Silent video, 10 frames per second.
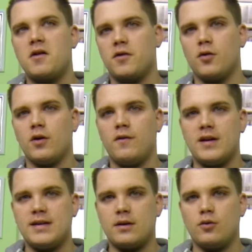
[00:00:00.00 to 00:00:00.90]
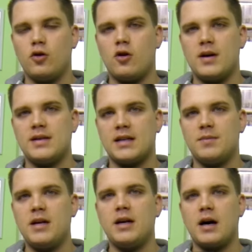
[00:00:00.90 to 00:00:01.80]
von ungefähr 0,6
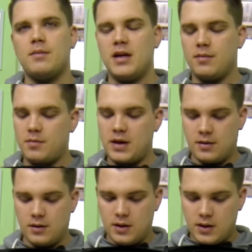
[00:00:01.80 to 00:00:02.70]
Milligramm hier bei mir.